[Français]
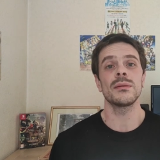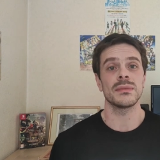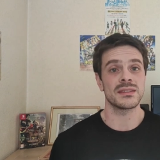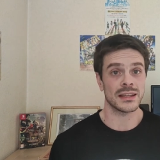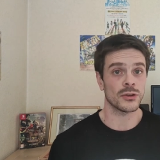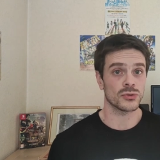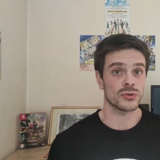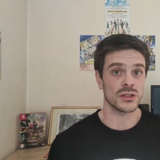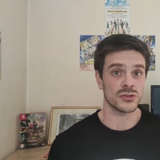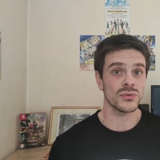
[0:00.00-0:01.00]
mais cette
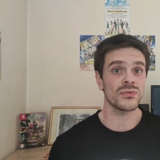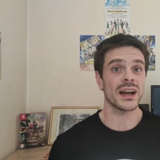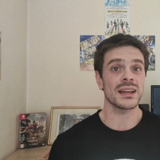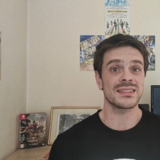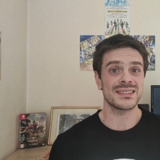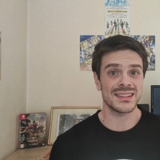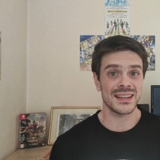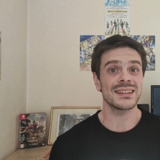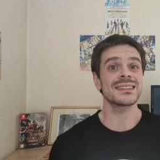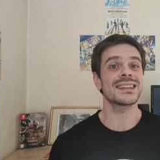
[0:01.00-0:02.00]
consommation va
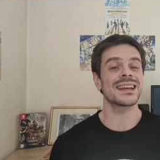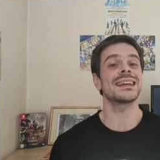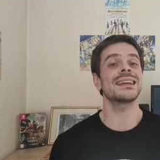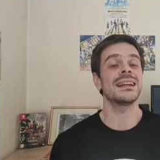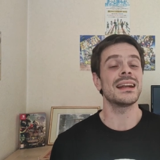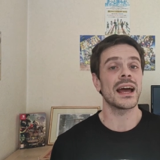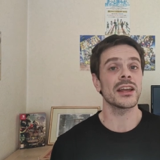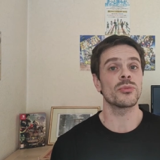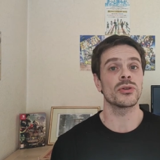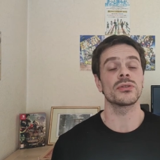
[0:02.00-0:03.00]
rester très
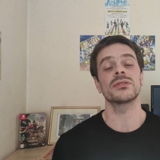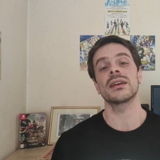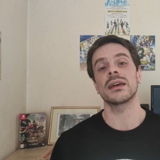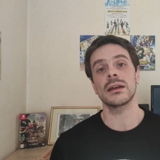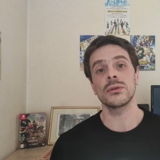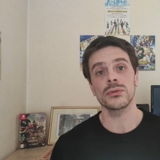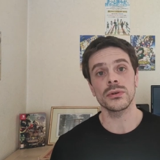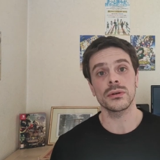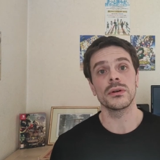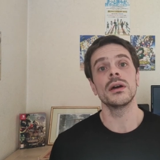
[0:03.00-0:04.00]
light pendant très
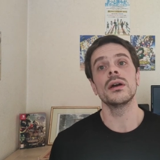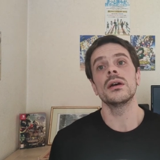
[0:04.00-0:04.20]
longtemps.